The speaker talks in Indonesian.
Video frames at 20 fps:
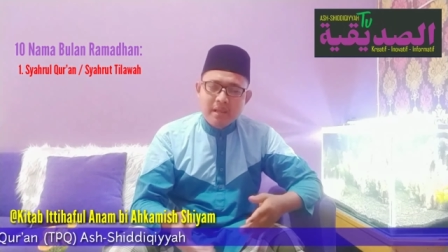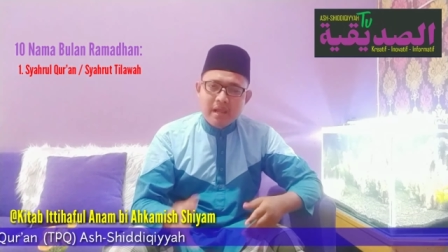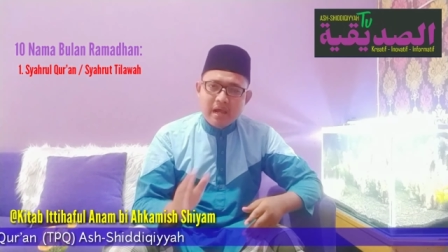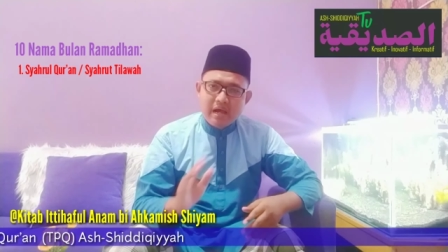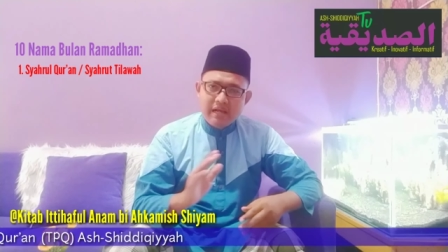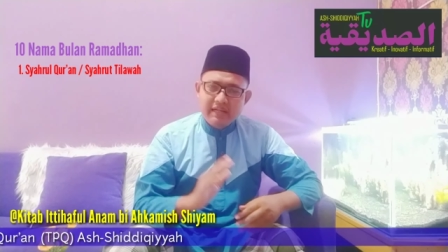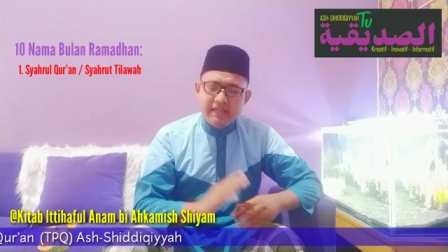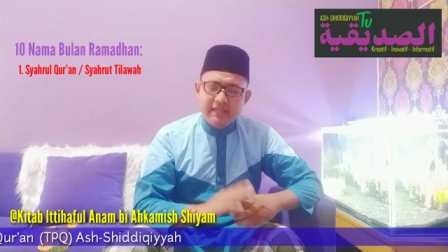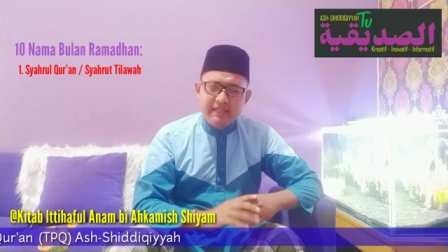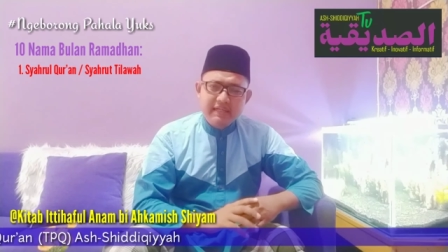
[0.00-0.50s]

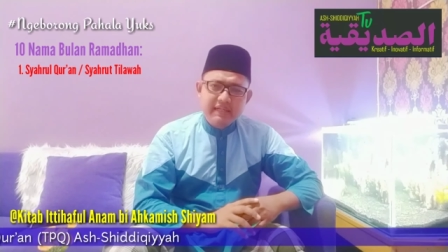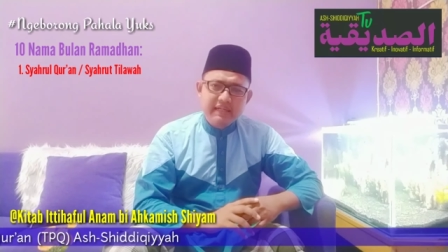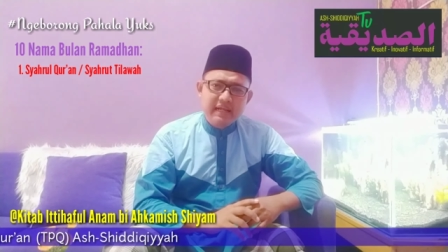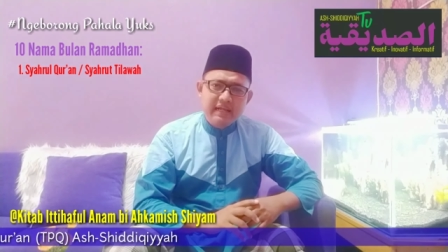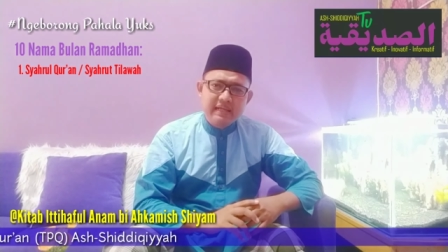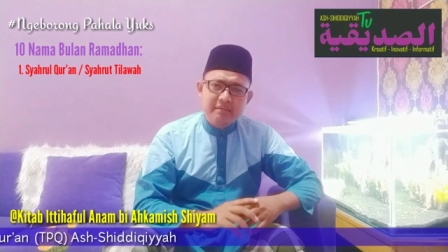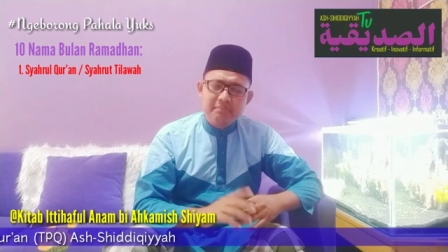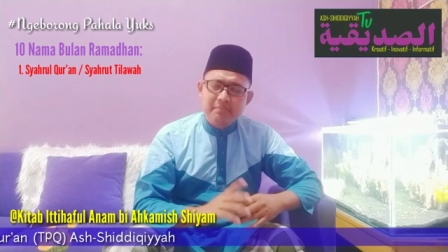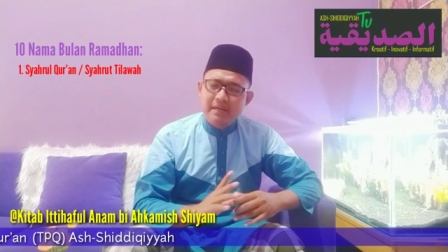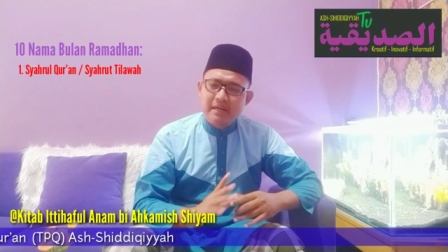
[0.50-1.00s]
Hal inilah
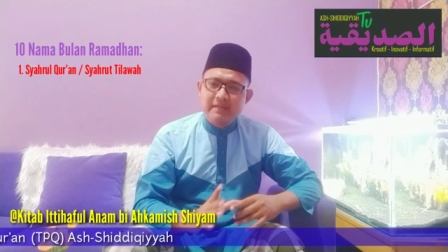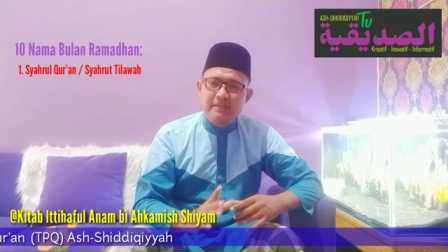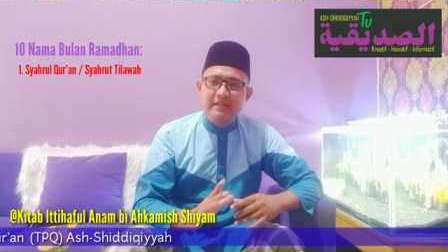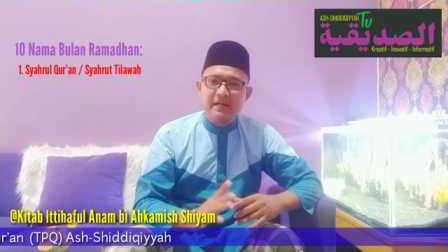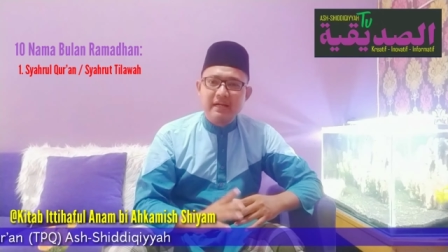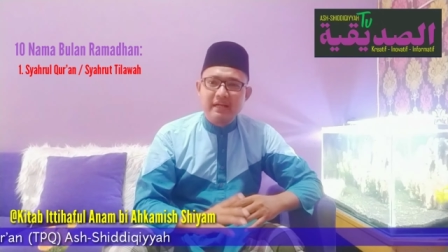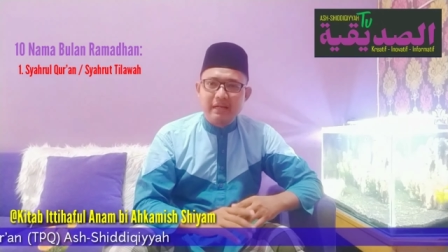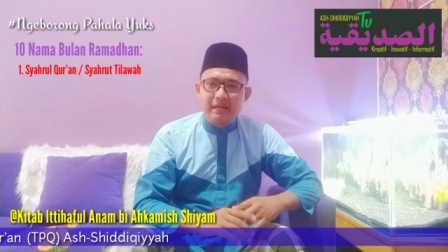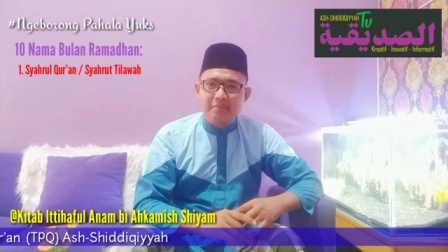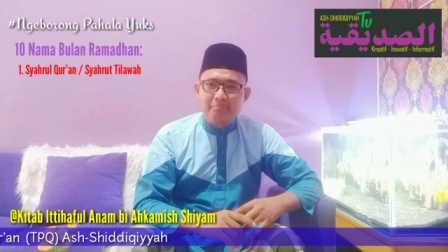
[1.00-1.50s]
yang
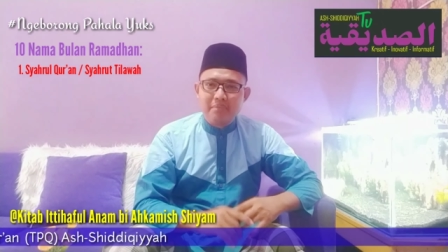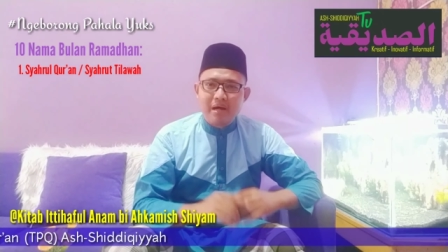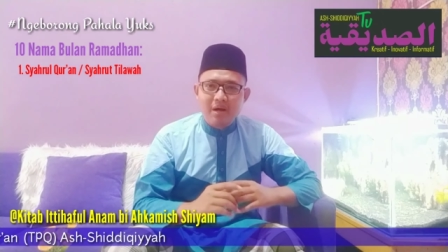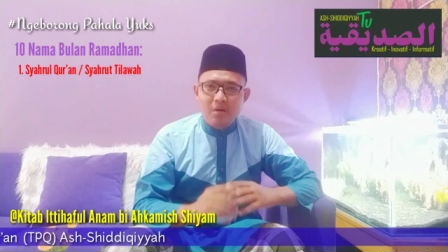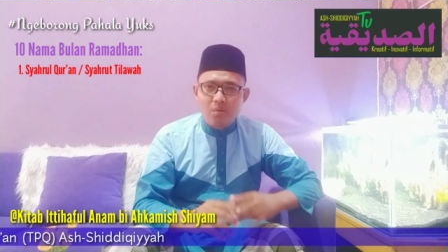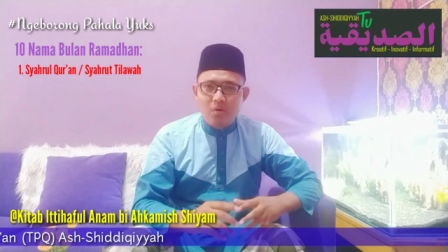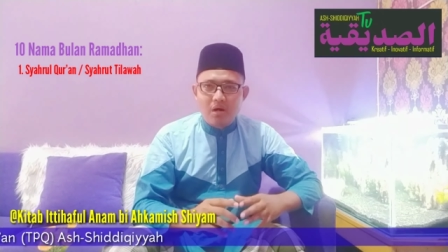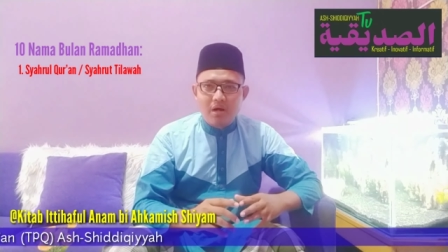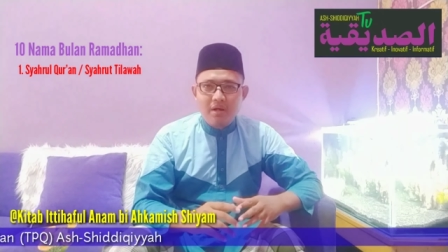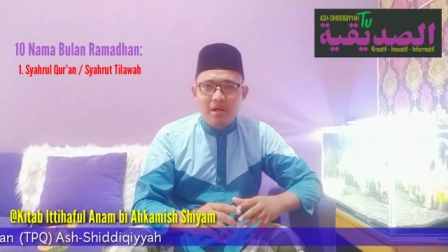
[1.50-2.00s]
menandakan
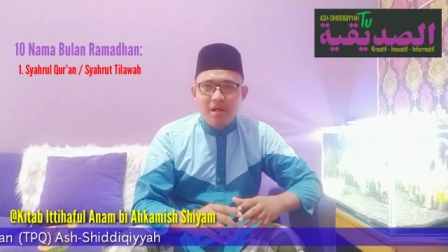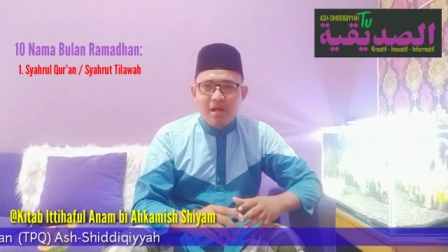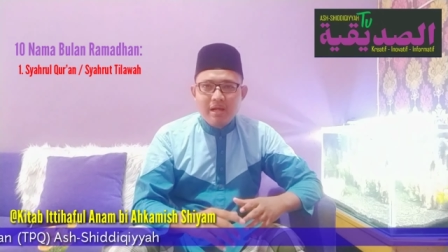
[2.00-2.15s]
bahwa